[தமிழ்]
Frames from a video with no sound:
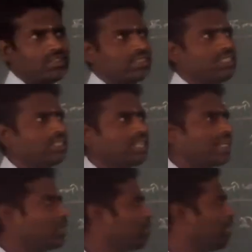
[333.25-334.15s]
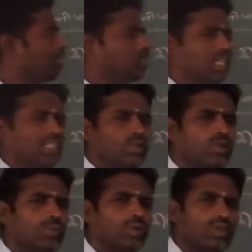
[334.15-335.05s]
வந்து நட்டமாக ஆகும் எந்த
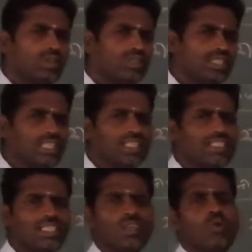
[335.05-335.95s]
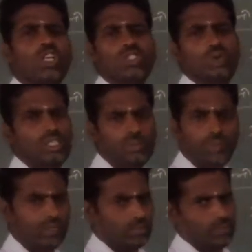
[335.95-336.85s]
ஒரு பொருளும் சீக்கிரம் சீக்கிரம் உடஞ்சி உடஞ்சி
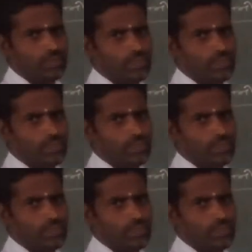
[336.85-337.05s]
போயிடும்